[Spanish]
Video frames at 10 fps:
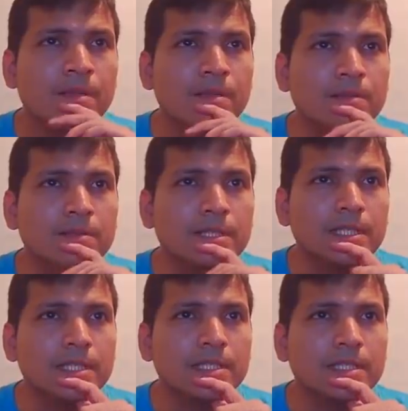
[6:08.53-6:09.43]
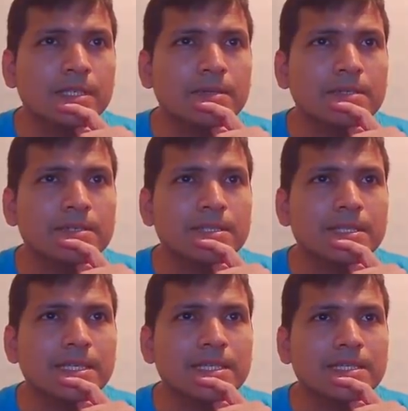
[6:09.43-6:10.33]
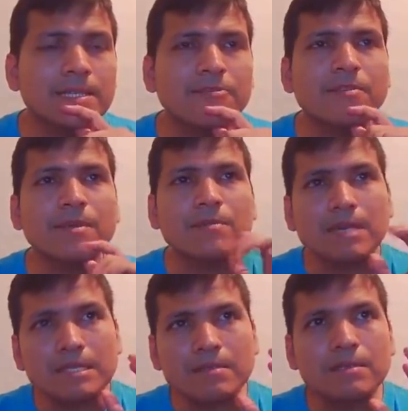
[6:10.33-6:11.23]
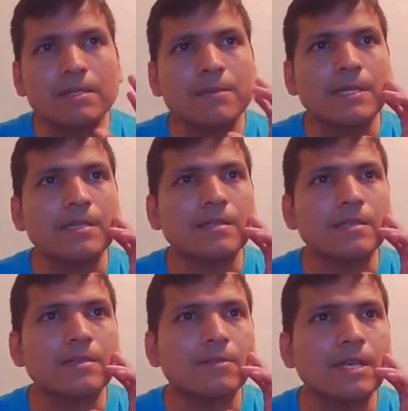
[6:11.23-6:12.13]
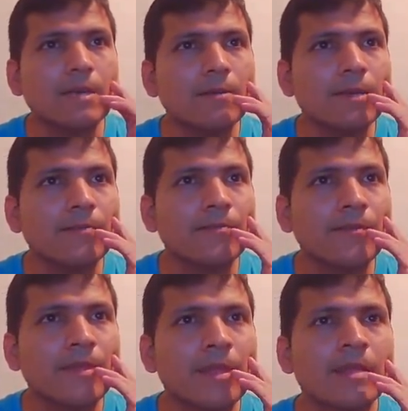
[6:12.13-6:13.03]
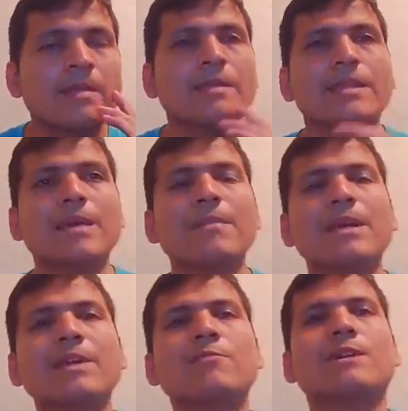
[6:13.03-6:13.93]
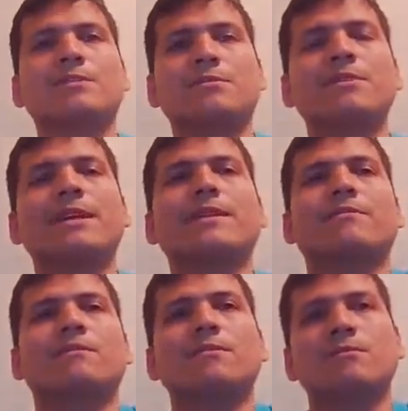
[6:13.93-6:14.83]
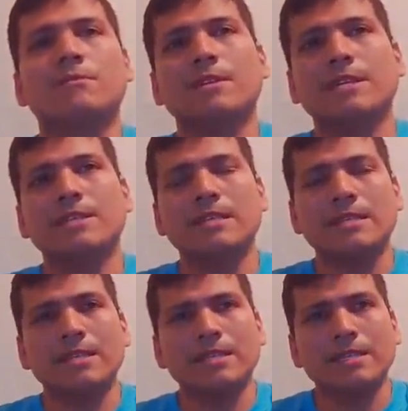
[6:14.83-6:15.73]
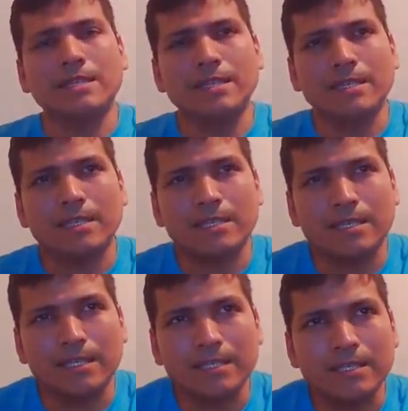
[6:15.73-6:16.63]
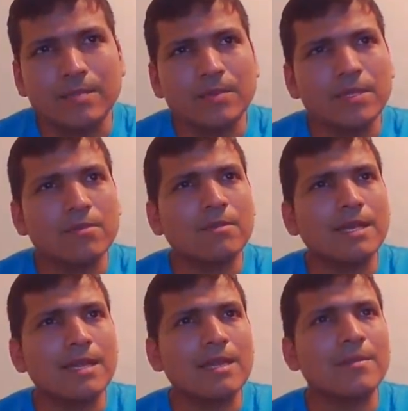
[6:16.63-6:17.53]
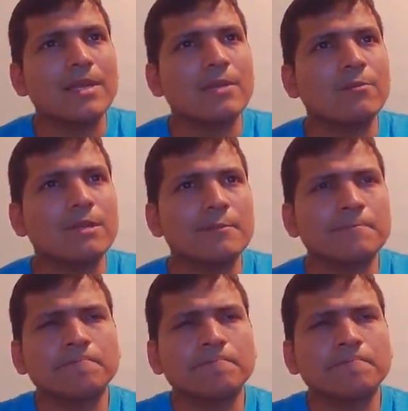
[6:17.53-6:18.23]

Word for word: Ok, caballo C3, alfil B4, la variante de Winaver. Dama G4, ok. Cuando existen este tipo de jugadas, Dama G4,